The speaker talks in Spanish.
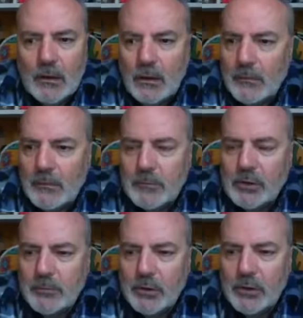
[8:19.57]
Y
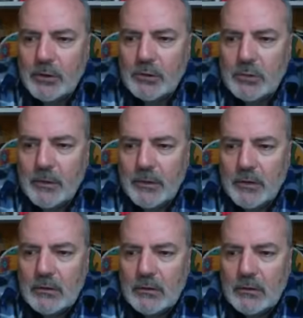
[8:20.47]
vamos a poner otro
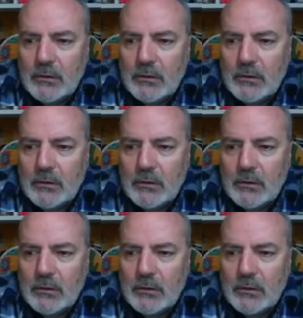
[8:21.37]
avión